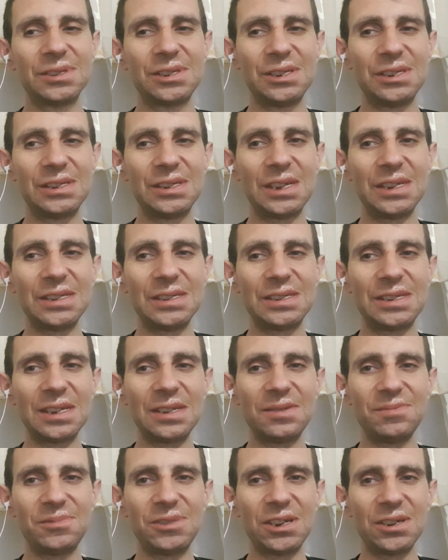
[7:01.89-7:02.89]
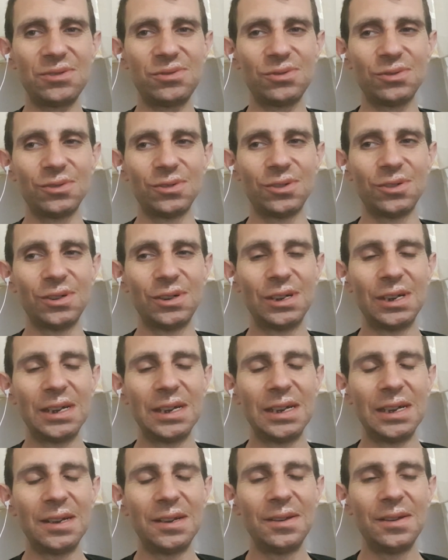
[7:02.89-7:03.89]
sizden istediğim şey şu.
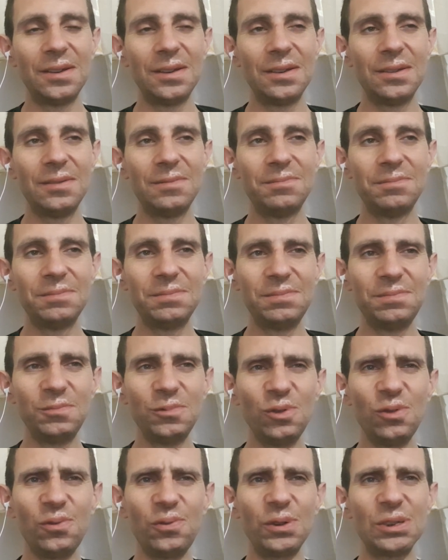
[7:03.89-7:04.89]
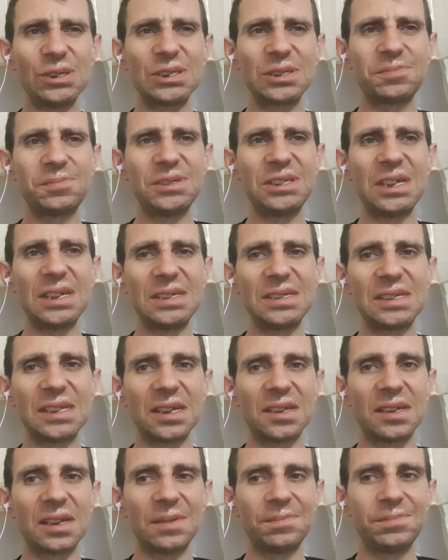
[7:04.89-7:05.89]
Ufacık bir
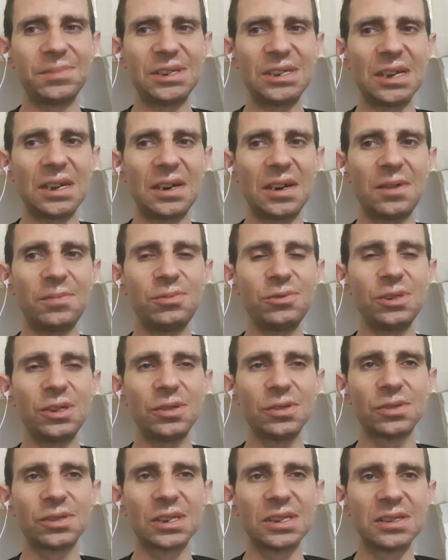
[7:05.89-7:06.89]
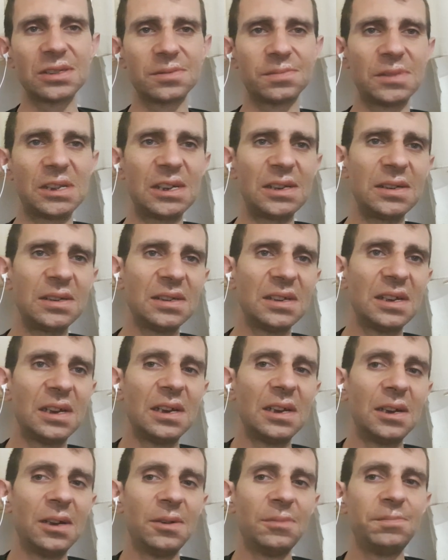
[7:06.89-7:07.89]
destek ya bir kere abone olsanız bile
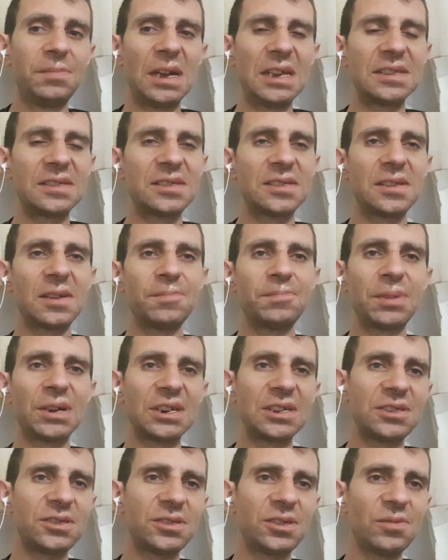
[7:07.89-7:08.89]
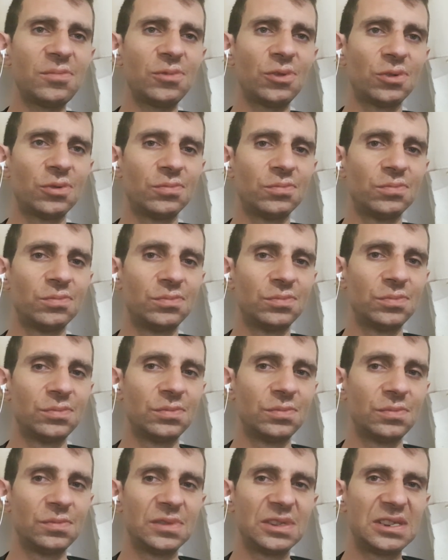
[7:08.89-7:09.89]
ben sizden para istemiyorum.
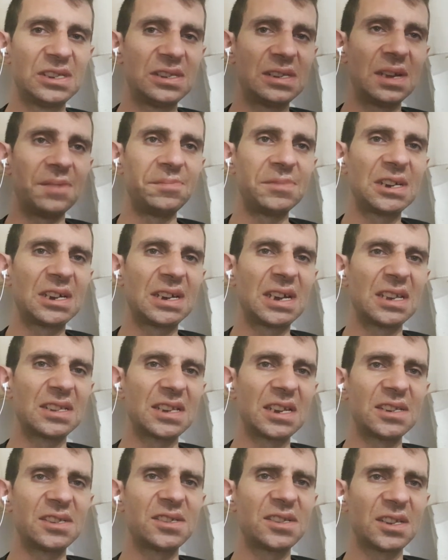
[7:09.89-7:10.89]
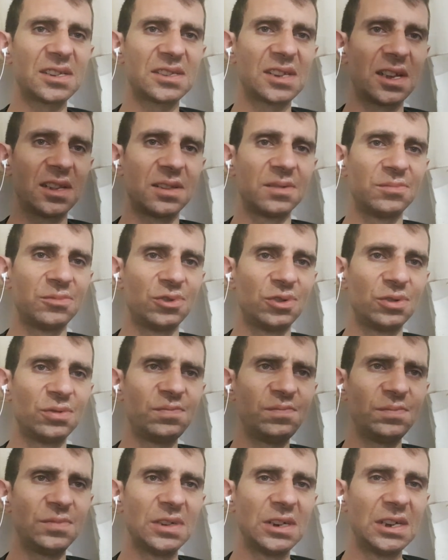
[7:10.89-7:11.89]
Sizden bir kazanç da sağlamıyorum.
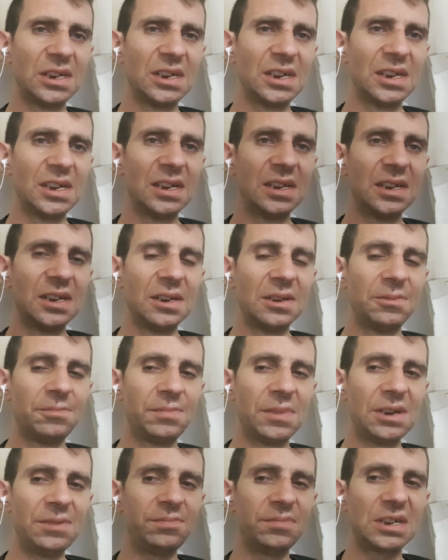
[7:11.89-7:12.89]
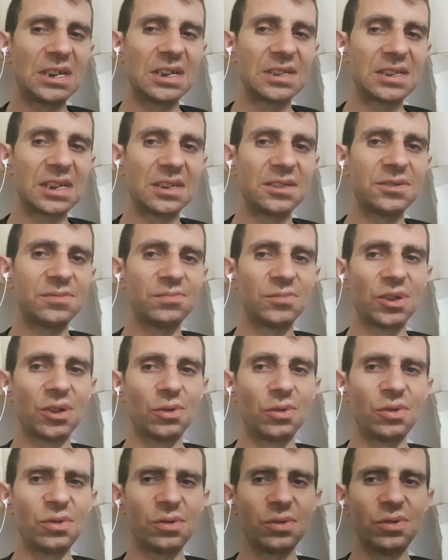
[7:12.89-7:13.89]
Benim bir kazancım da
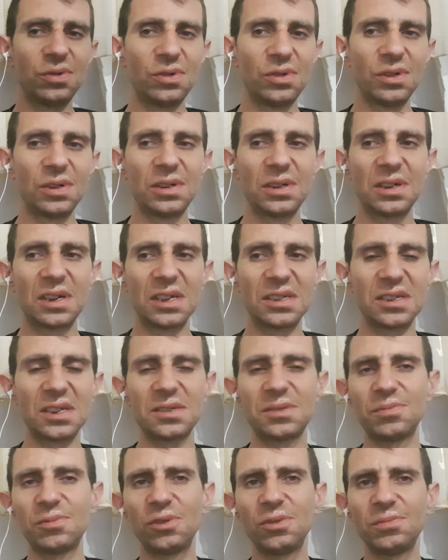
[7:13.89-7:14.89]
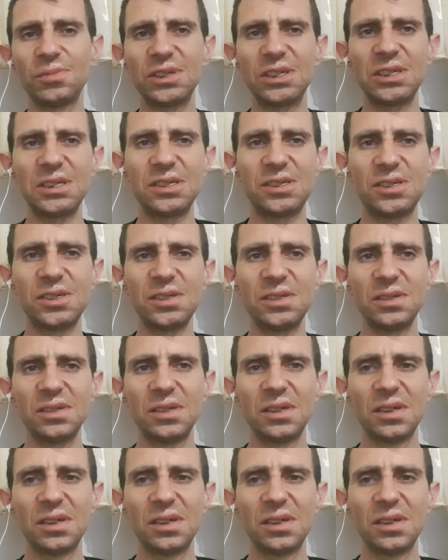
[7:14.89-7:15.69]
yok. Kazancım olmadığı için